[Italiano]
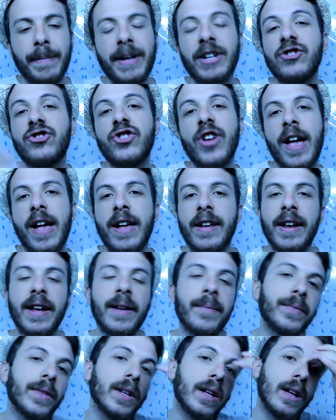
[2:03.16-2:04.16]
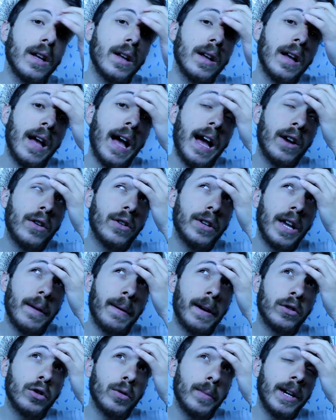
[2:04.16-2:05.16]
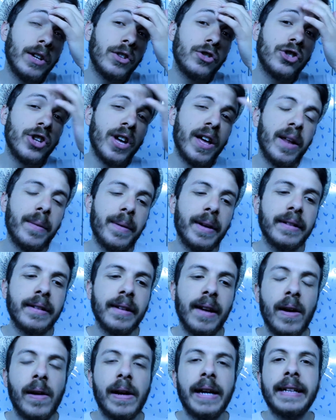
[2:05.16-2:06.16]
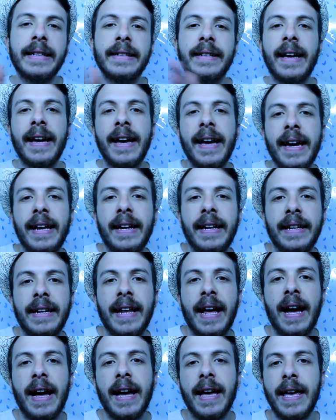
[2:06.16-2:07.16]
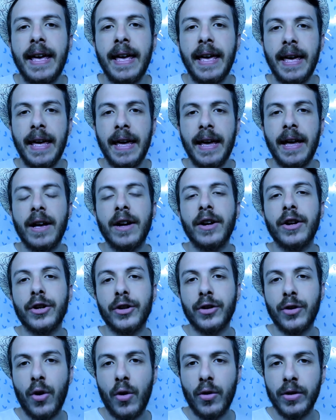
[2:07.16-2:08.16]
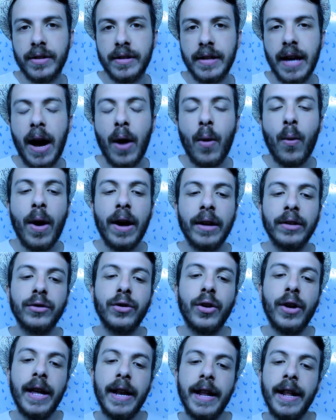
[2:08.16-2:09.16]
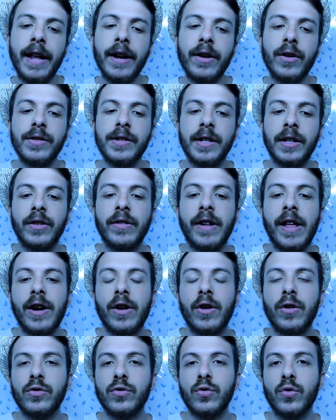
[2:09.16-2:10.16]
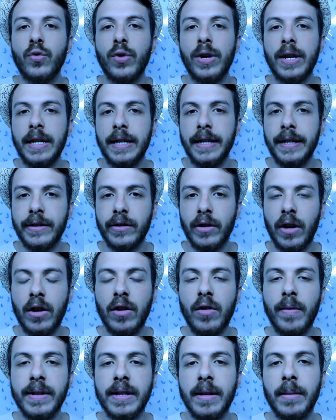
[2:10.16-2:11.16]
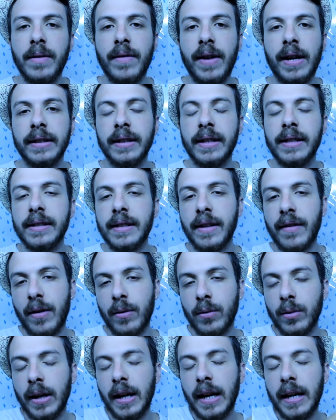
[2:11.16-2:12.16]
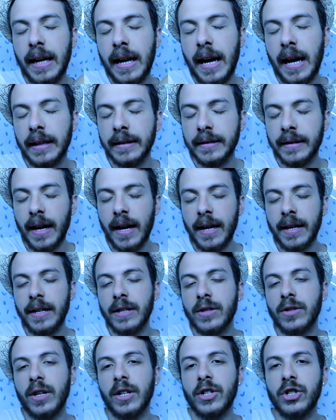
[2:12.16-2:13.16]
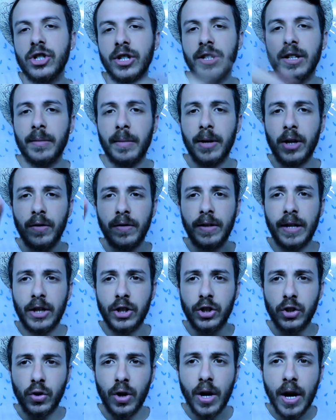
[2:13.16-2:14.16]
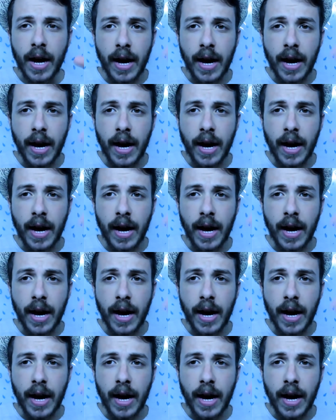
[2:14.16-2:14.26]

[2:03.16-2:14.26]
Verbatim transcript: meggere hanno chiamato Meggere praticamente Elena e Rosa quando Elena e Rosa non erano su quell'isola come sapevate stavamo all'altra isola eccetera ma io vi lascio